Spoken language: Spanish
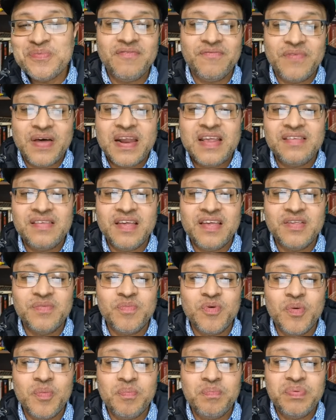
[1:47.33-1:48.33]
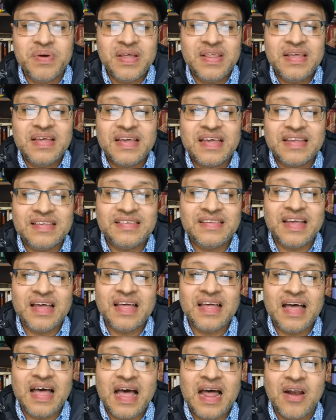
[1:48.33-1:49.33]
de fariseísmo puede que
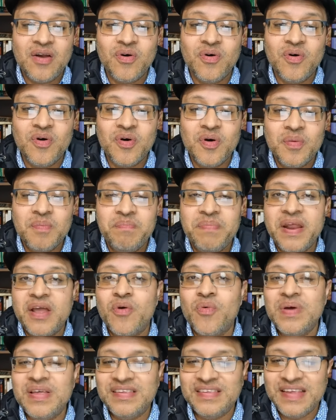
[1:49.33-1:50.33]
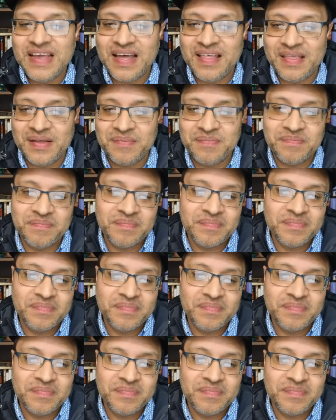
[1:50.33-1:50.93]
sea algo prejuiciada.